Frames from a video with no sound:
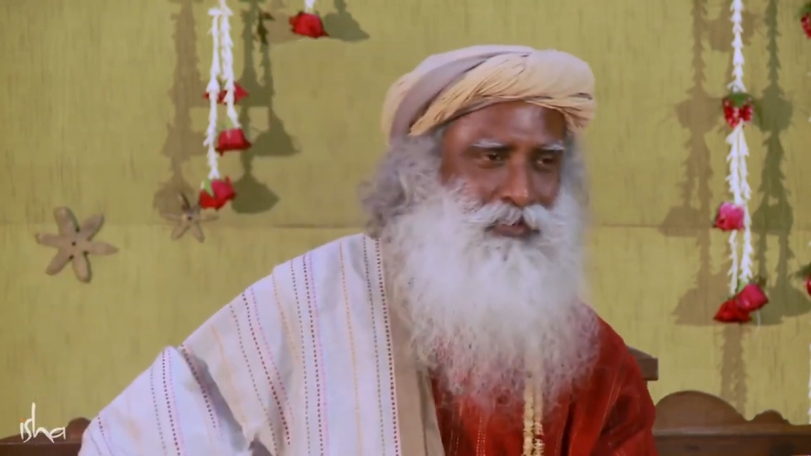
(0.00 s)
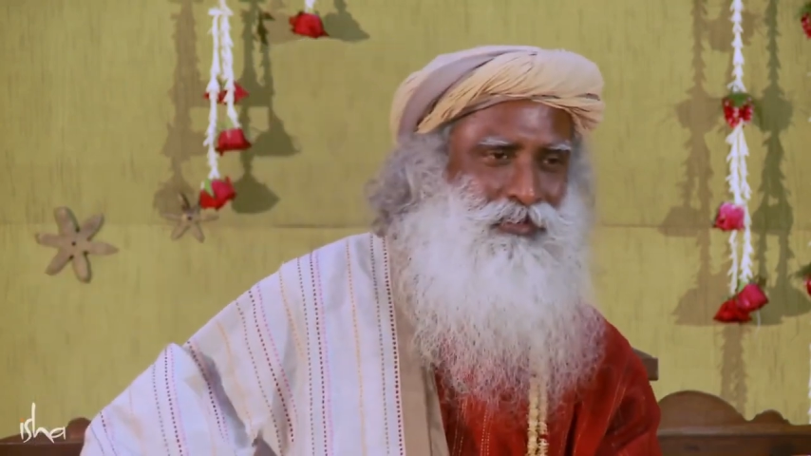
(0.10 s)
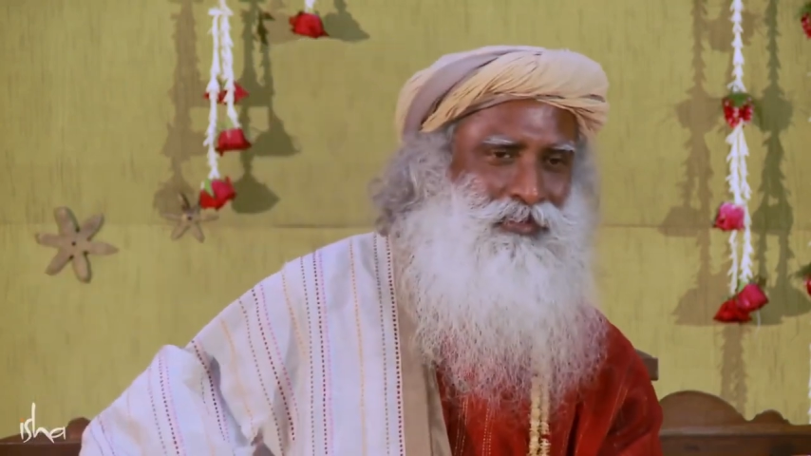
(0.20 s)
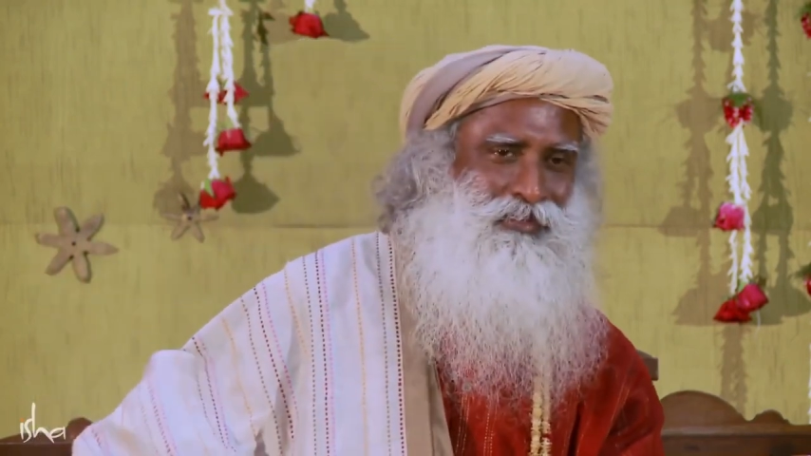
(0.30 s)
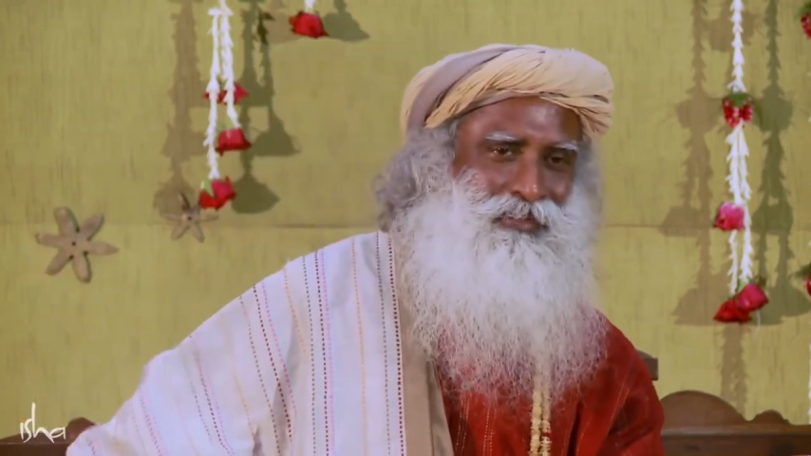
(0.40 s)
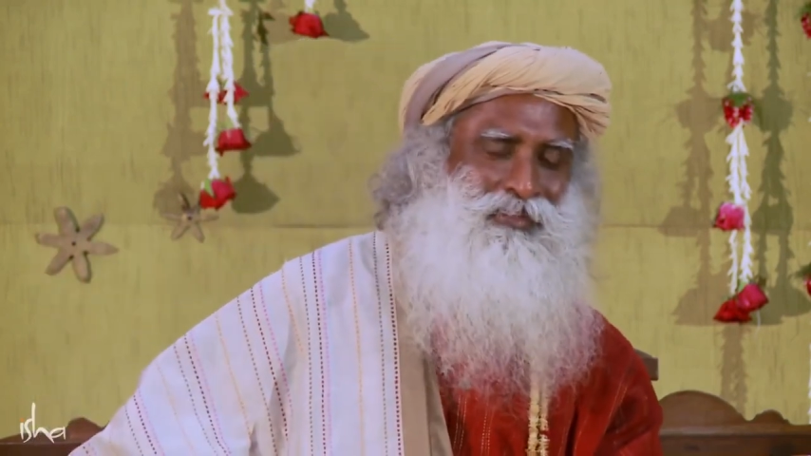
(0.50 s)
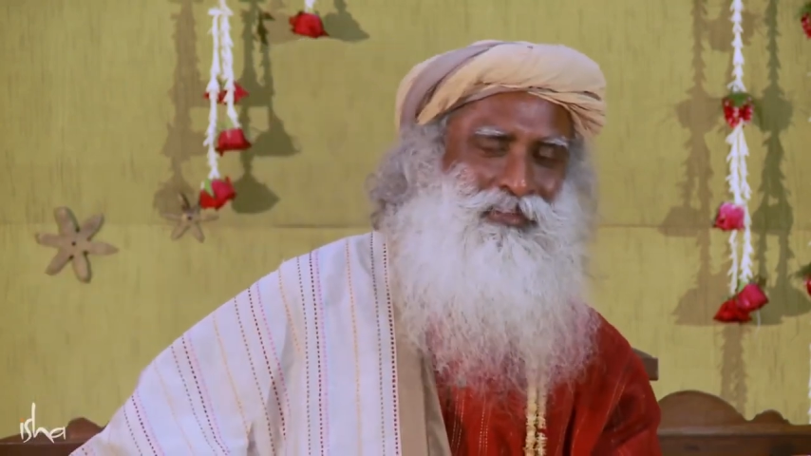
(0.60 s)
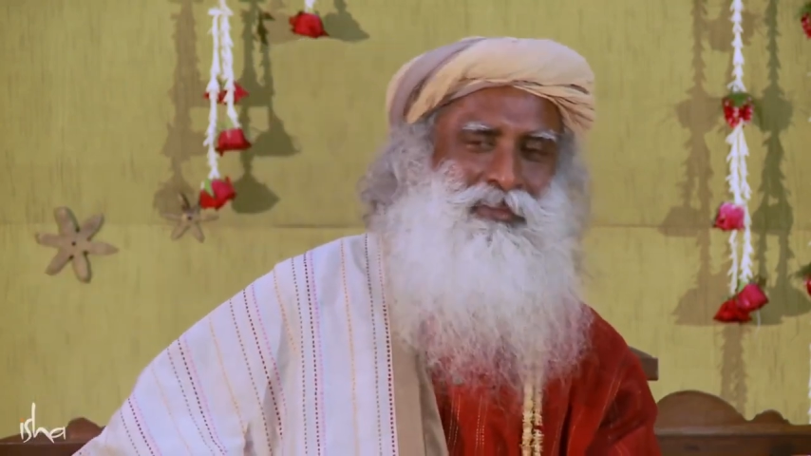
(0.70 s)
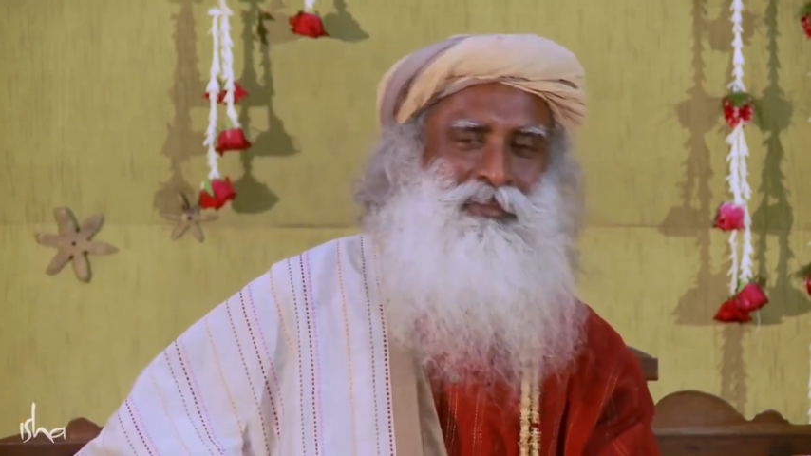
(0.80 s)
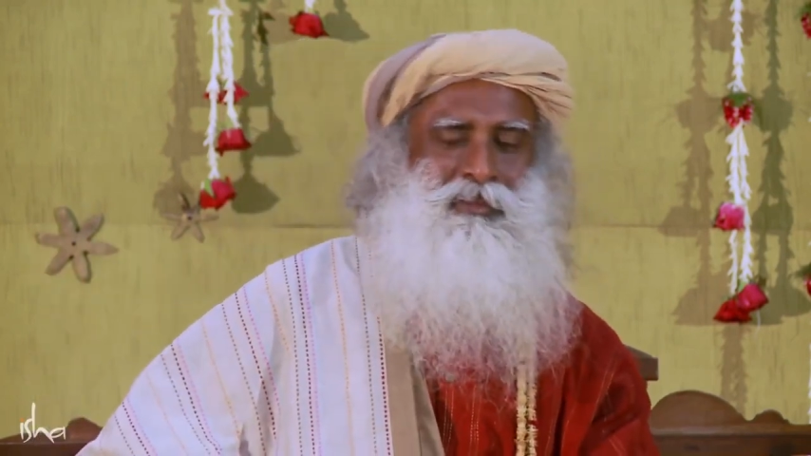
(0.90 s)
Land in
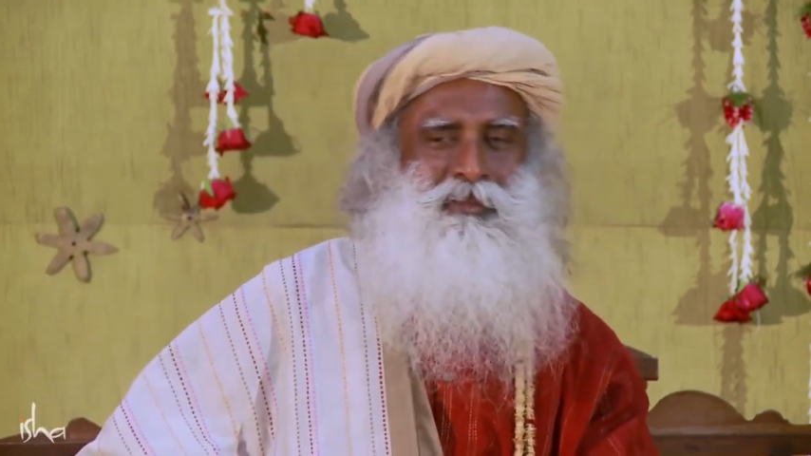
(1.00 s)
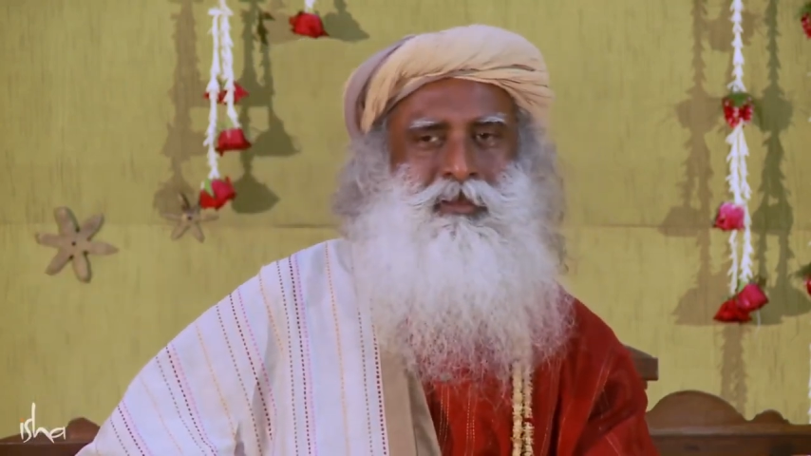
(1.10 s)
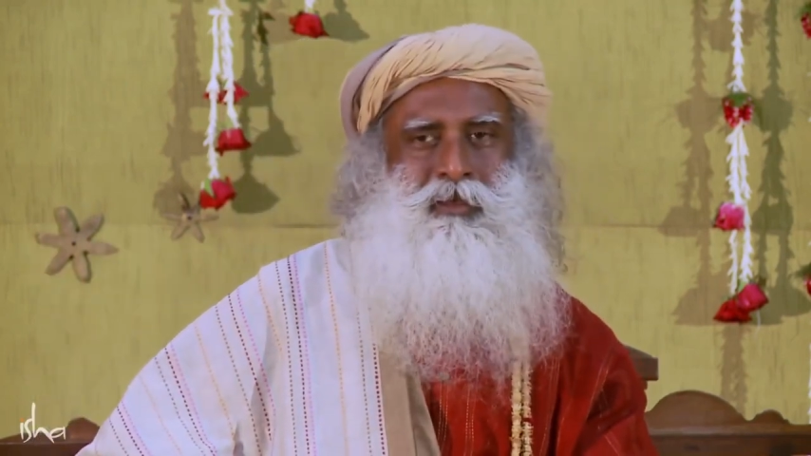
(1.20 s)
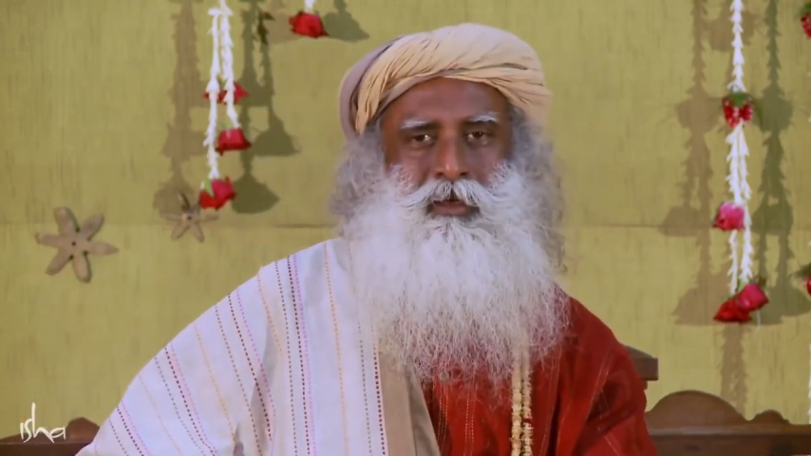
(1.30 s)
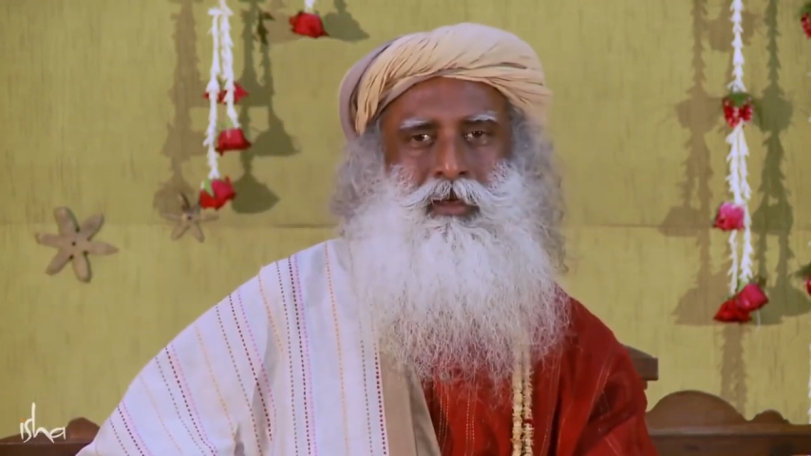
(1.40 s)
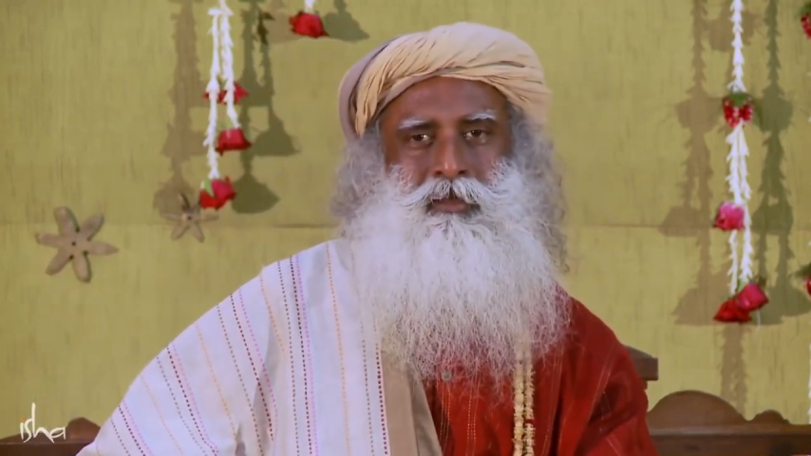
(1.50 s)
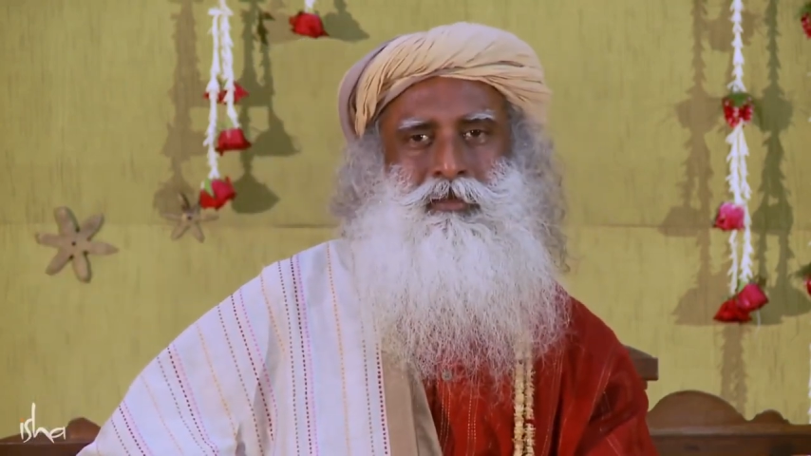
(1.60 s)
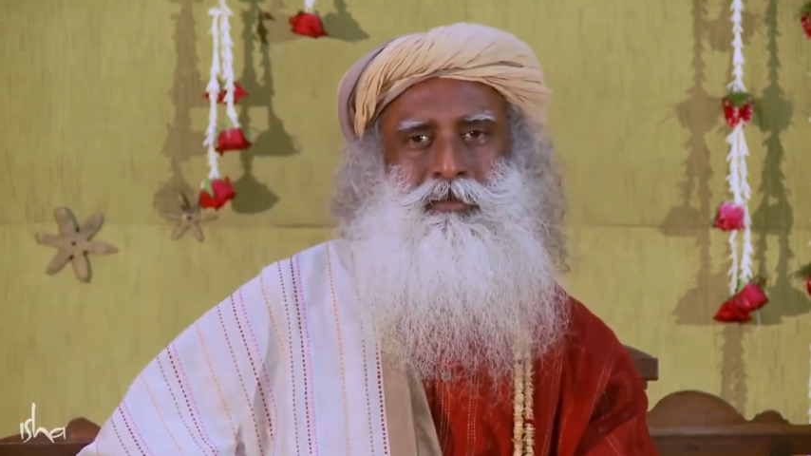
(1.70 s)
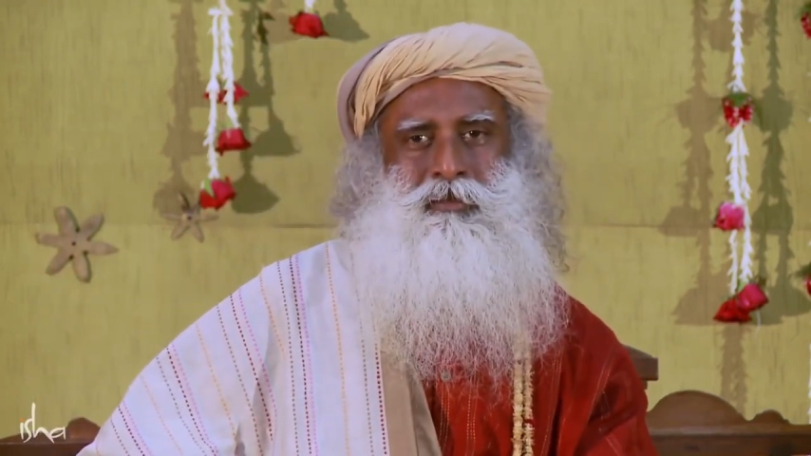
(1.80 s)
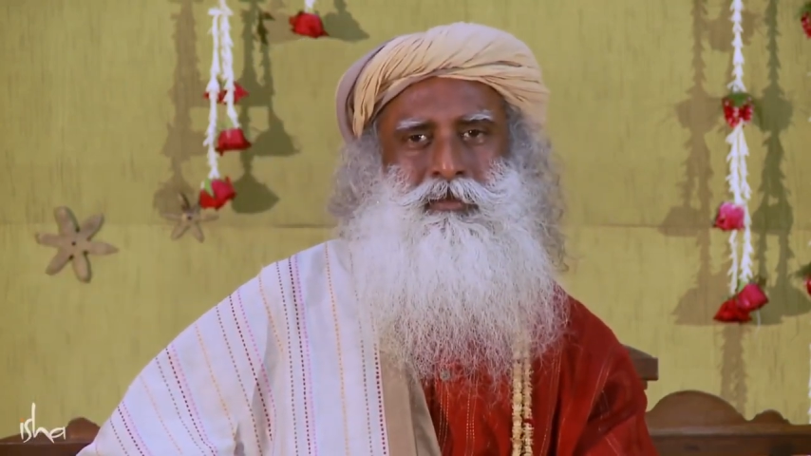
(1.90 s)
Europa
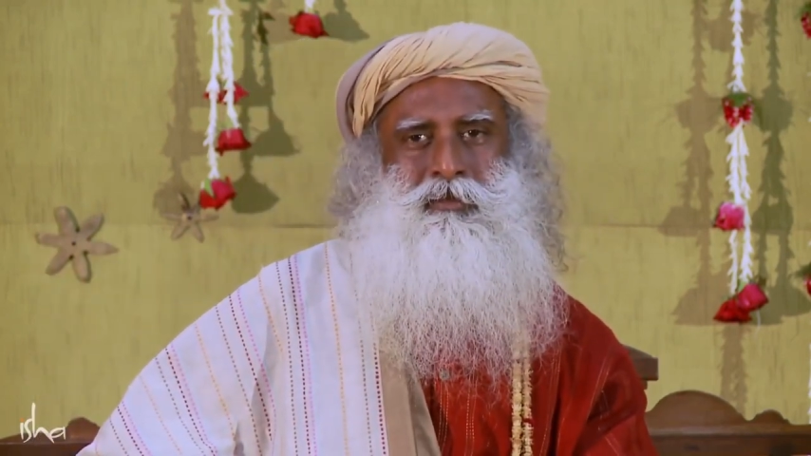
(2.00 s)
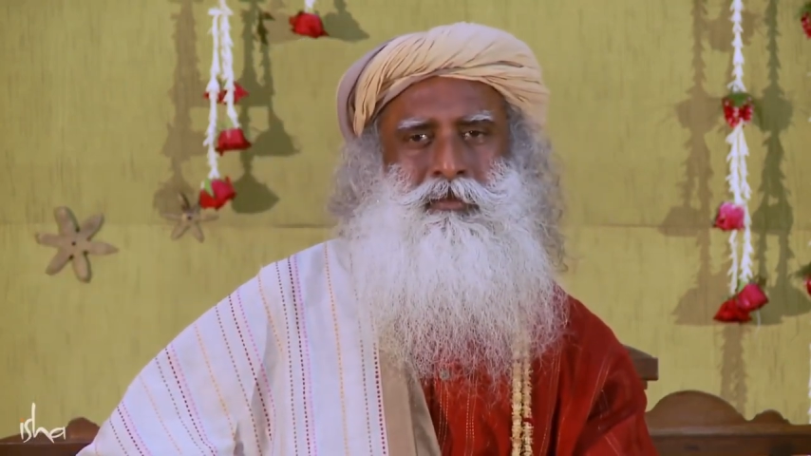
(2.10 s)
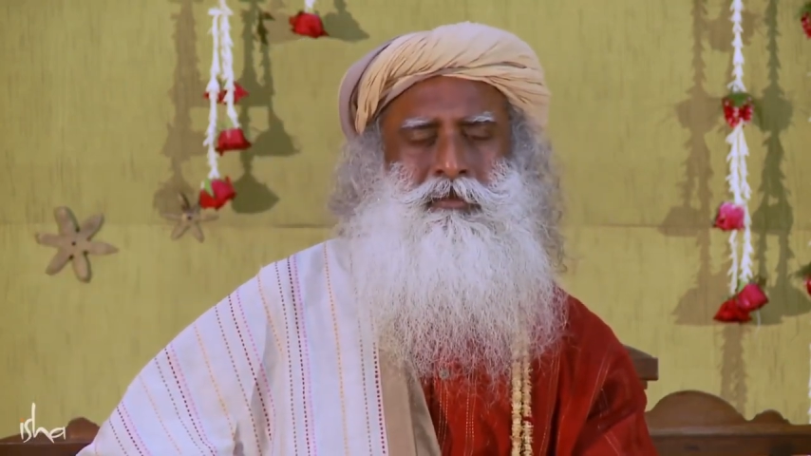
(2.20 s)
und